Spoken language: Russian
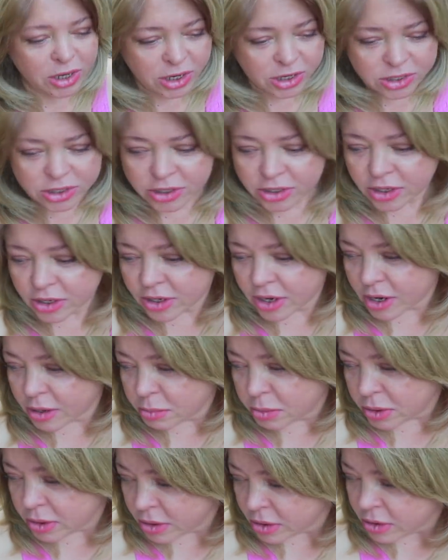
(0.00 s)
листики
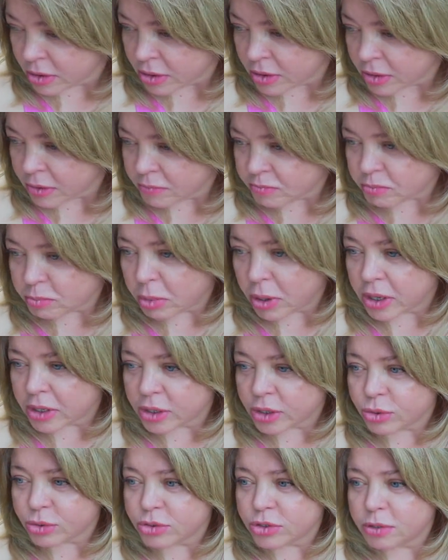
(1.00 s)
как бы
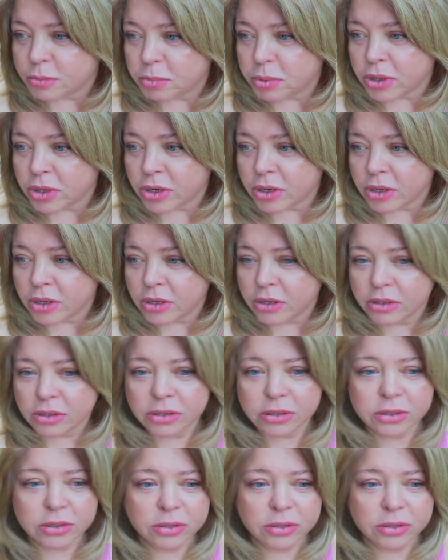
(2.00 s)
падают теперь. И